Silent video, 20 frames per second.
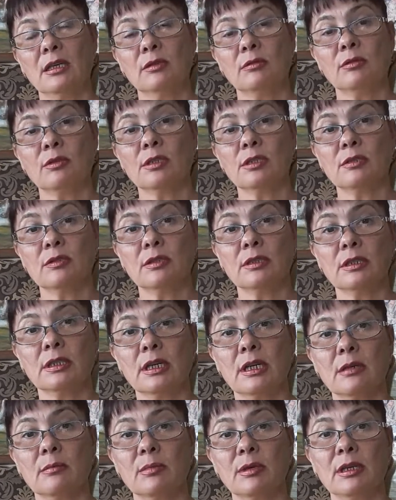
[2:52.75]
То есть э,
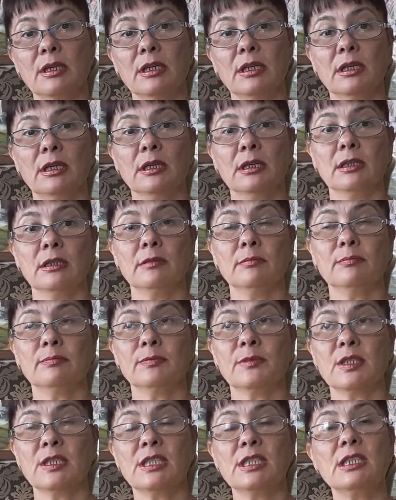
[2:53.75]
как бы
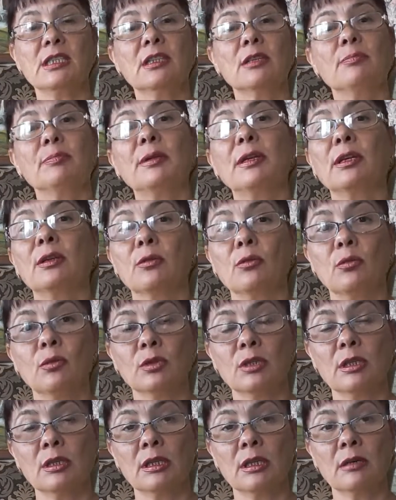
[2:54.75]
эм, сила
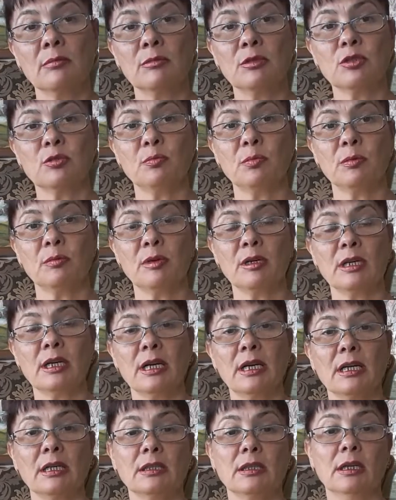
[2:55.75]
природы нам еще
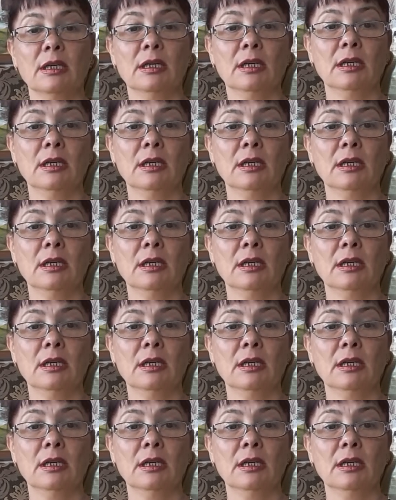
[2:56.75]
помогает.